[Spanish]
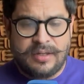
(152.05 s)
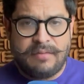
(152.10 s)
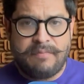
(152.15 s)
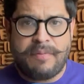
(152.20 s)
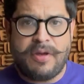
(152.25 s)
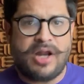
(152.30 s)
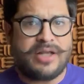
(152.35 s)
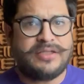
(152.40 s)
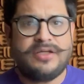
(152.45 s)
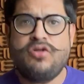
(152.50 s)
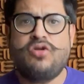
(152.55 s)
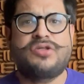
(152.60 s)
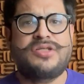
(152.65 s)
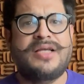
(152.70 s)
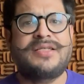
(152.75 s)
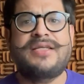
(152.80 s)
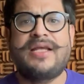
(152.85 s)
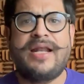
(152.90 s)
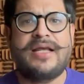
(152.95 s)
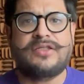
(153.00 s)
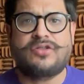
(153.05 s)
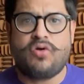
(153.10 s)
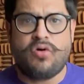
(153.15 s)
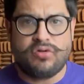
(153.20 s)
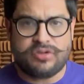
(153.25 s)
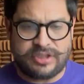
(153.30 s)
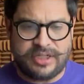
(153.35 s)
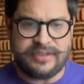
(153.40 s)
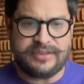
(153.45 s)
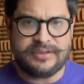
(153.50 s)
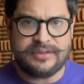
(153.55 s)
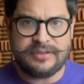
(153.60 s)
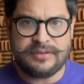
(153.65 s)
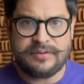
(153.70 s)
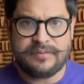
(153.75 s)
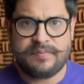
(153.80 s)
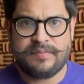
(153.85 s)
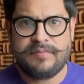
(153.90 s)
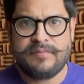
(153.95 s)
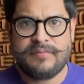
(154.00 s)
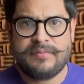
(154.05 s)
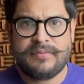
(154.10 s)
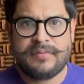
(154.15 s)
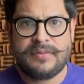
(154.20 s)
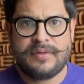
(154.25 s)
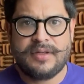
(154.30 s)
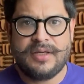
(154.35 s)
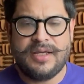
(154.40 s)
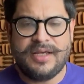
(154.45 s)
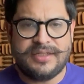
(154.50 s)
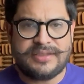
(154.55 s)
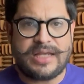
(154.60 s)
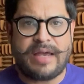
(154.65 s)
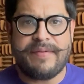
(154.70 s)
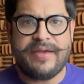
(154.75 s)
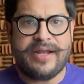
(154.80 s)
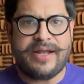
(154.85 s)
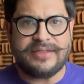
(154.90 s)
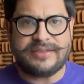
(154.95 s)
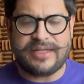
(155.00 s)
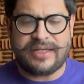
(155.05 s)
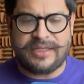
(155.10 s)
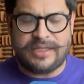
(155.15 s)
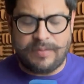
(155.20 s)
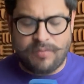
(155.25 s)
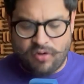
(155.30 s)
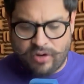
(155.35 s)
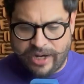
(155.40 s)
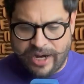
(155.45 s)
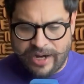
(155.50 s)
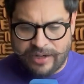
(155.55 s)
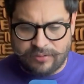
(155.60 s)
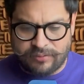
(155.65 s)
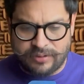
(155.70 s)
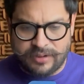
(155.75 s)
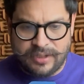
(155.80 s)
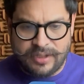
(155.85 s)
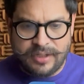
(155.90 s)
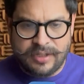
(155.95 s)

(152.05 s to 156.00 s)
Pero así no se hacen las cosas y saben que se equivocaron.